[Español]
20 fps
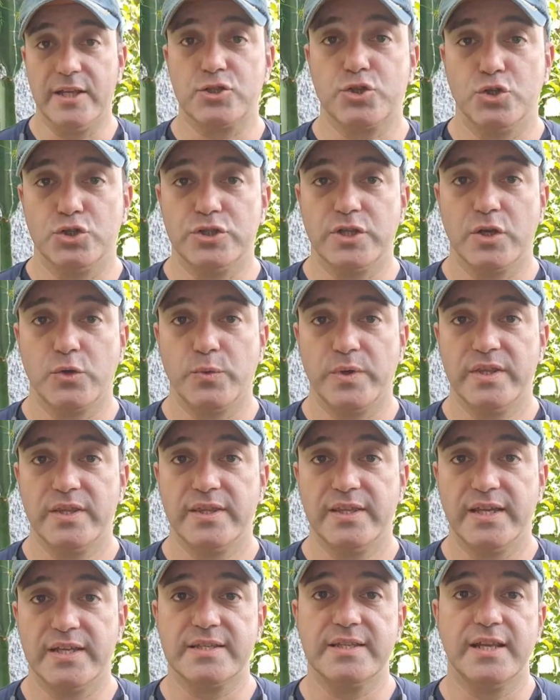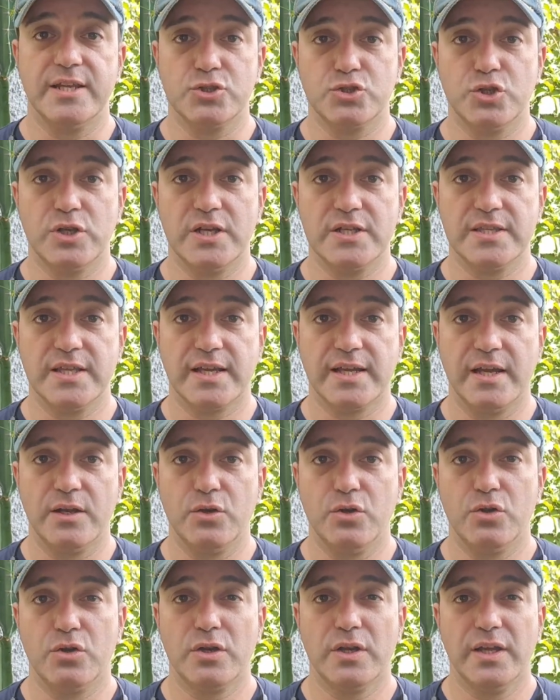de las consecuencias de las olas de
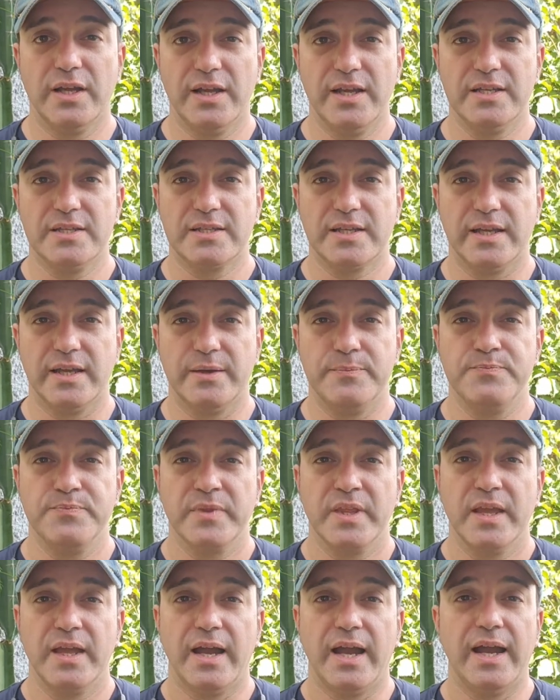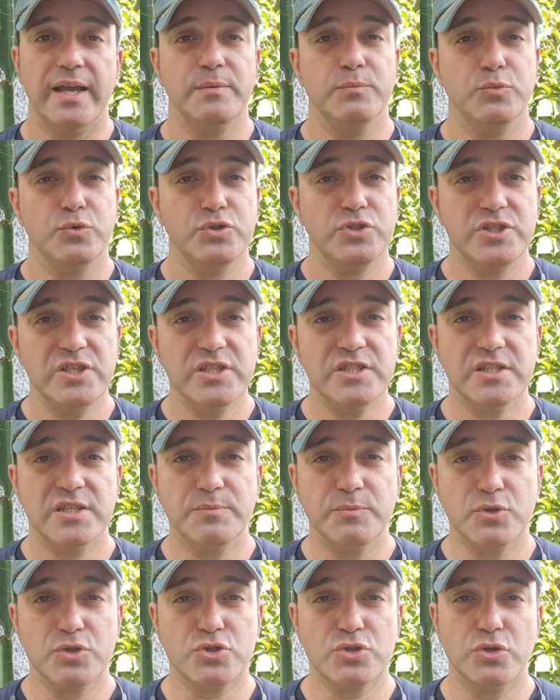calor es que hay
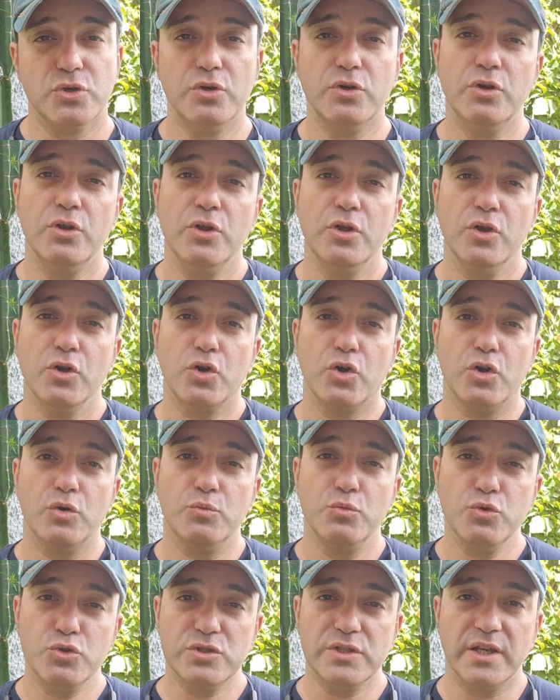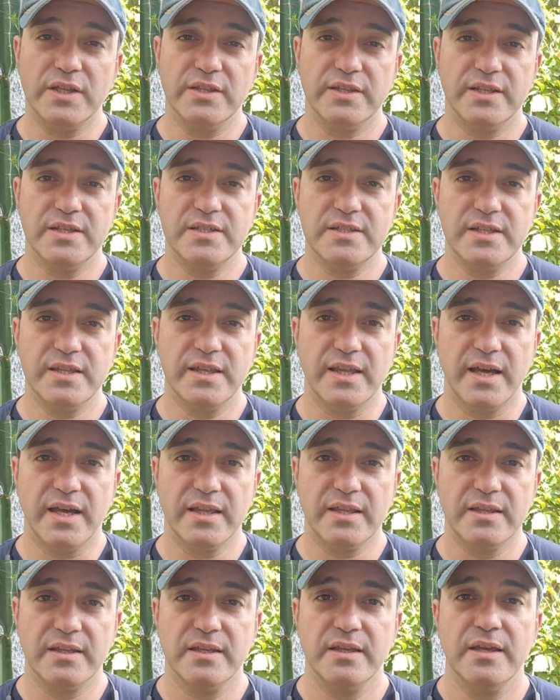muchísimo sol con mucha
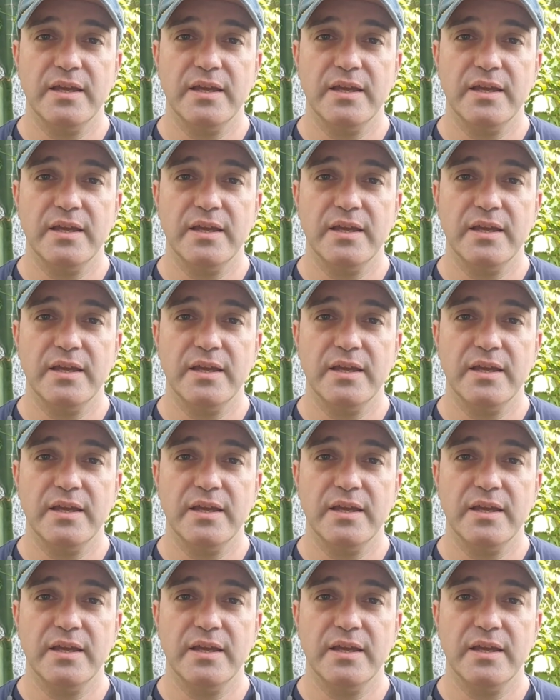intensidad,